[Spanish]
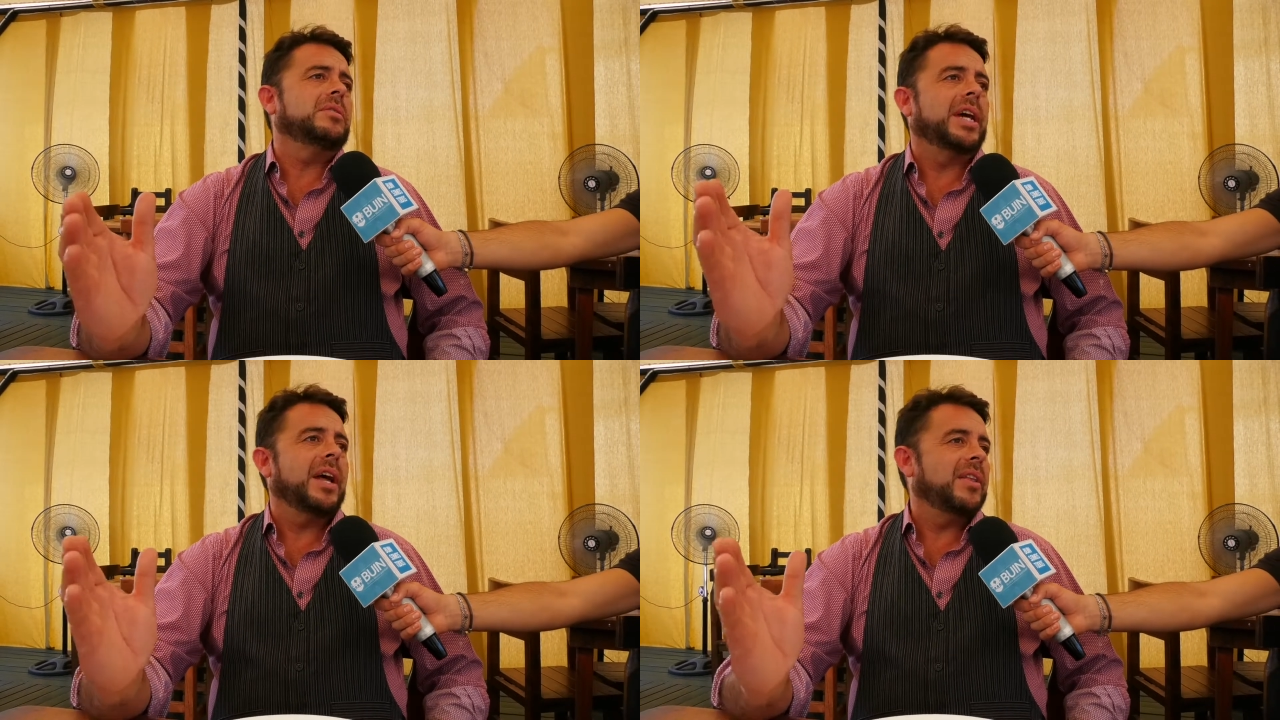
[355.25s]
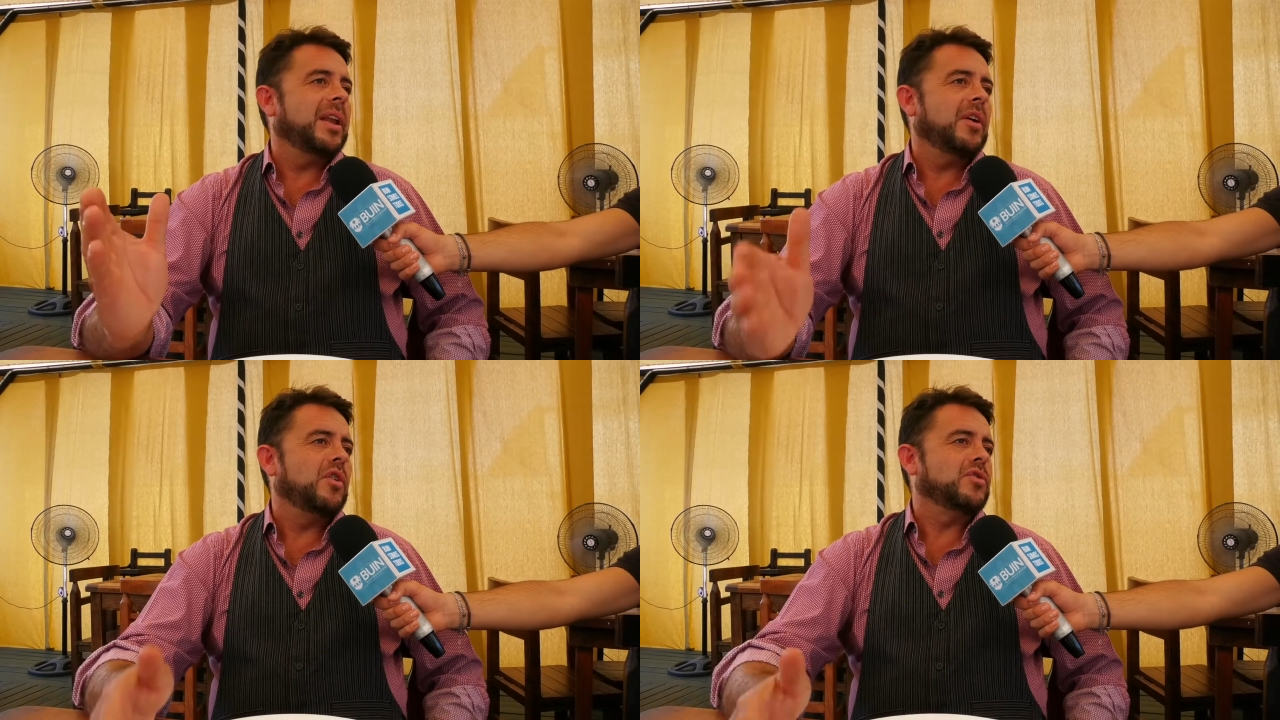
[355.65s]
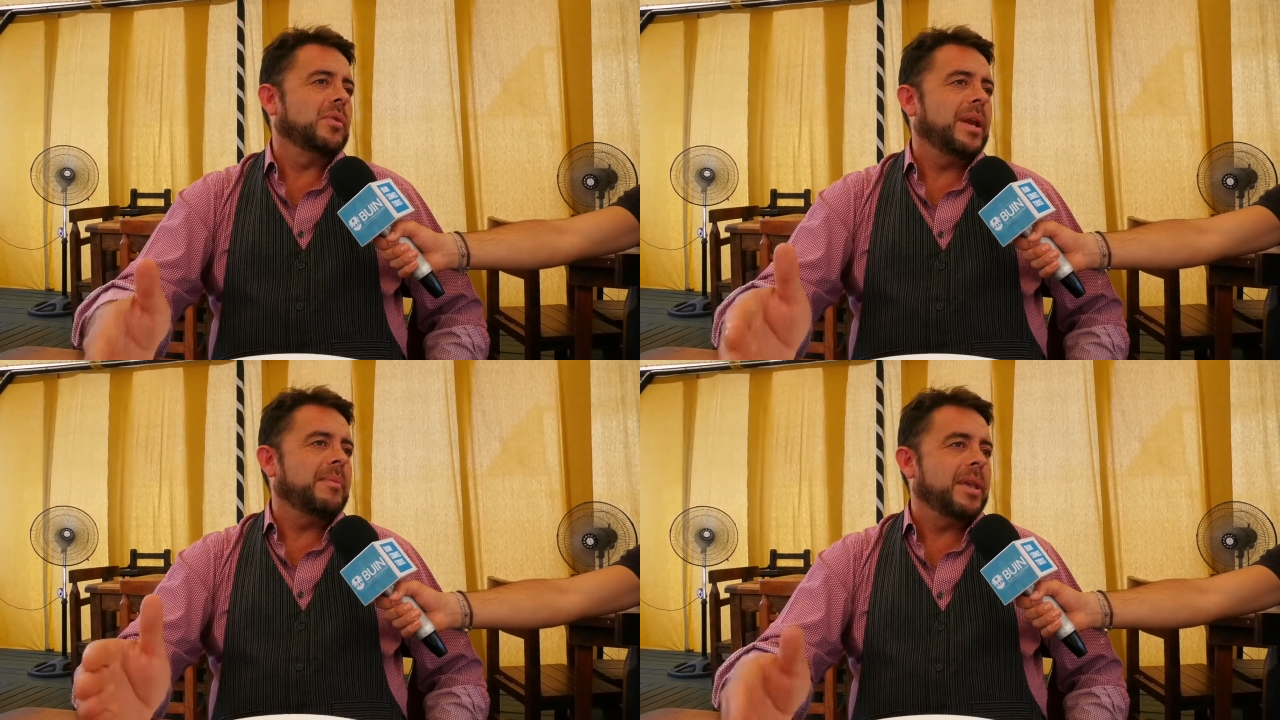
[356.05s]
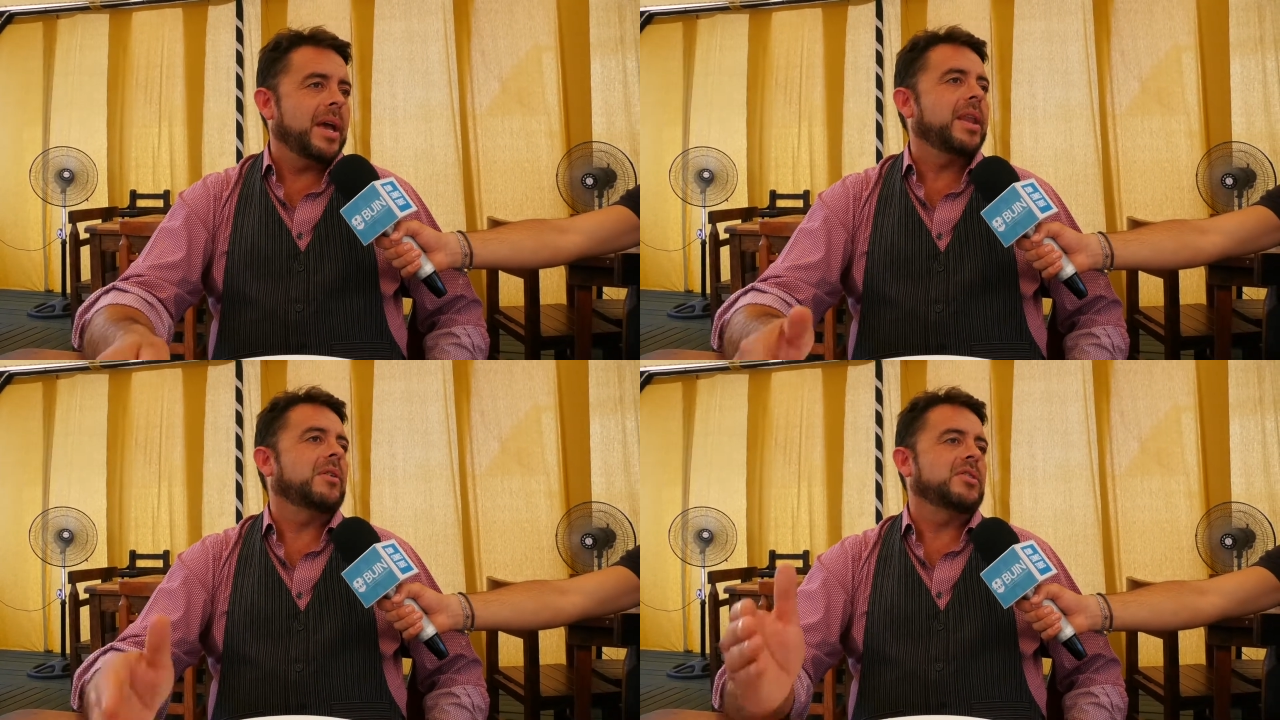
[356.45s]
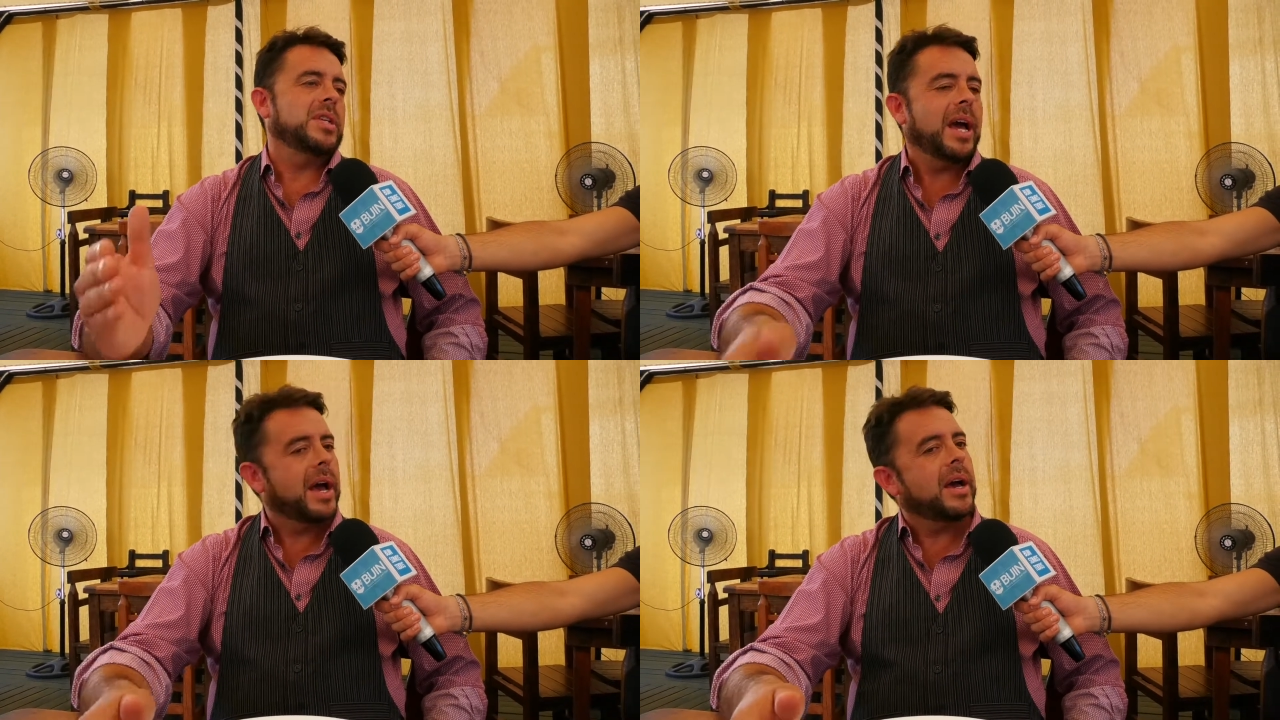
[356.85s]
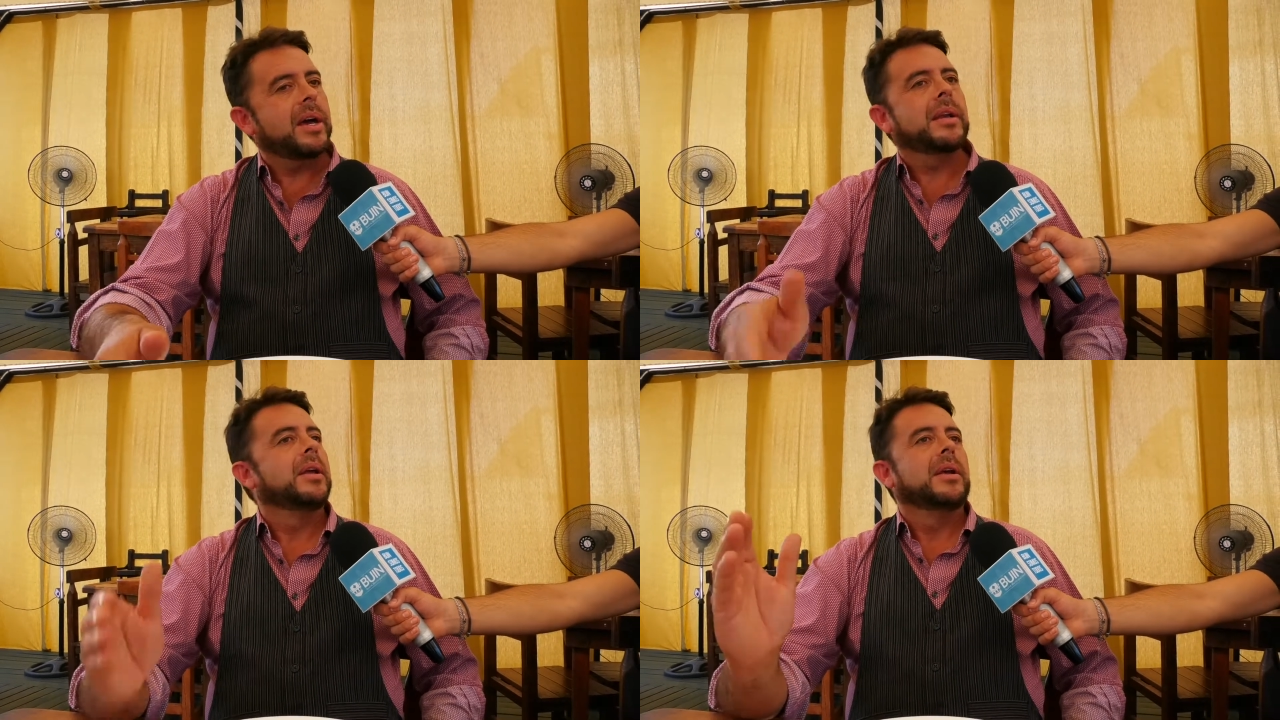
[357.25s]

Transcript: llegando a las 8, 9 de la mañana a cocinar,